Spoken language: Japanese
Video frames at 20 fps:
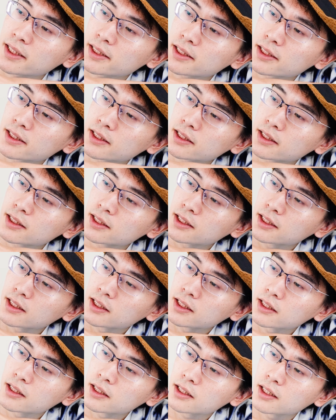す
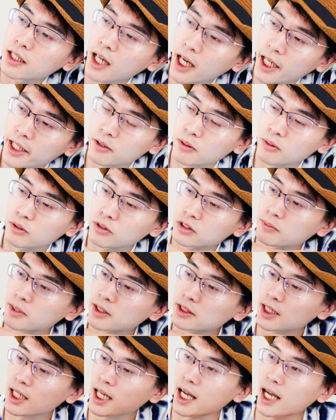はい押しま
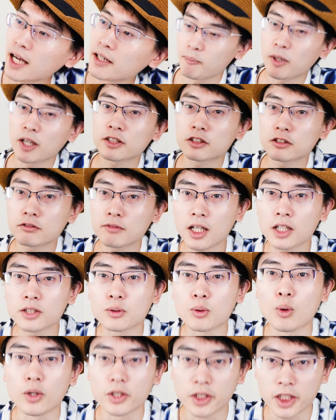した
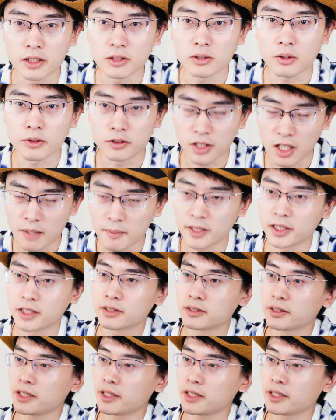パスワードを入れるという画面です